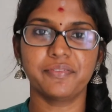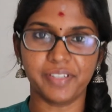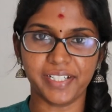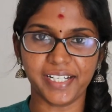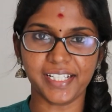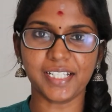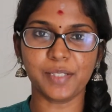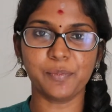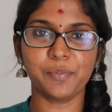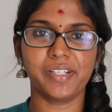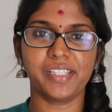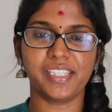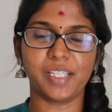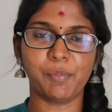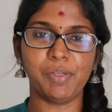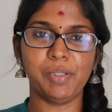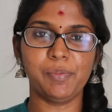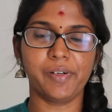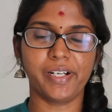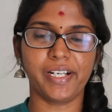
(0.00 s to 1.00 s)
வணக்கம் என்
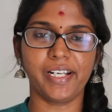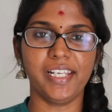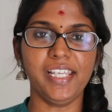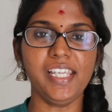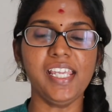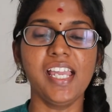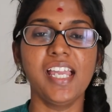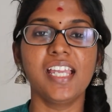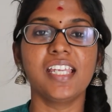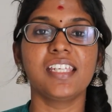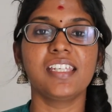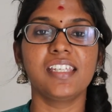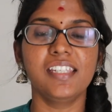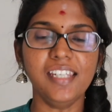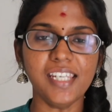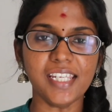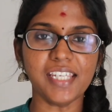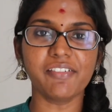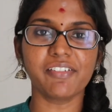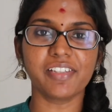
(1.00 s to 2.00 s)
தமிழ் மக்களே
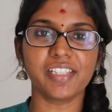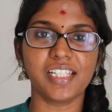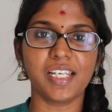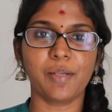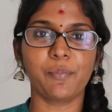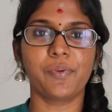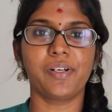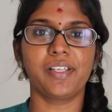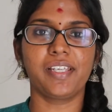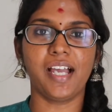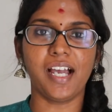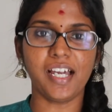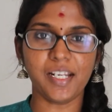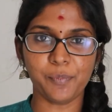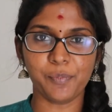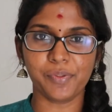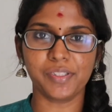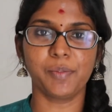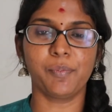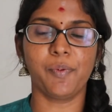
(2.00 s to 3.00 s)
இன்றைக்கி வந்து நம்ம
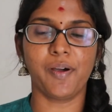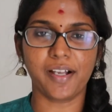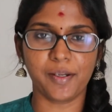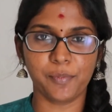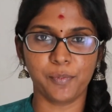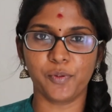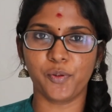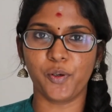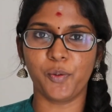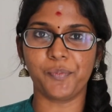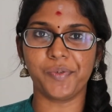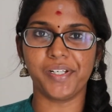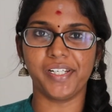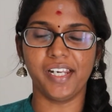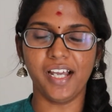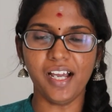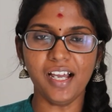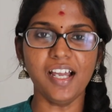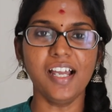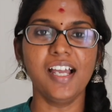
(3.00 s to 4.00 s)
யாரை பற்றி பார்க்க போகிறோம்
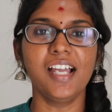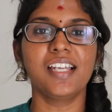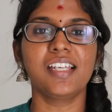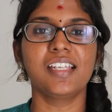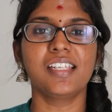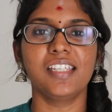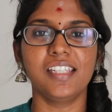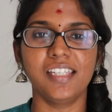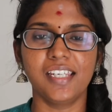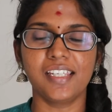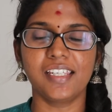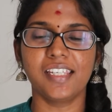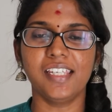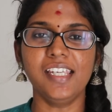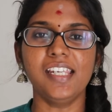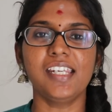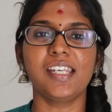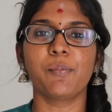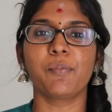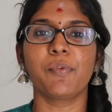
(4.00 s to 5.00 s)
அப்படின்னா
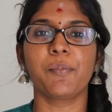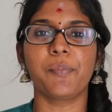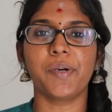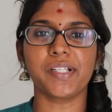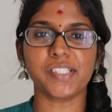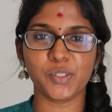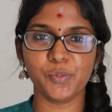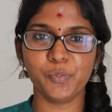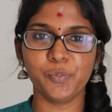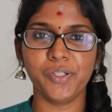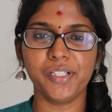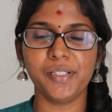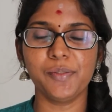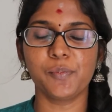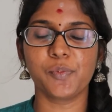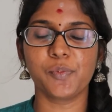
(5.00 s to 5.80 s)
இன்றைக்கி நம்ம பசும்பன்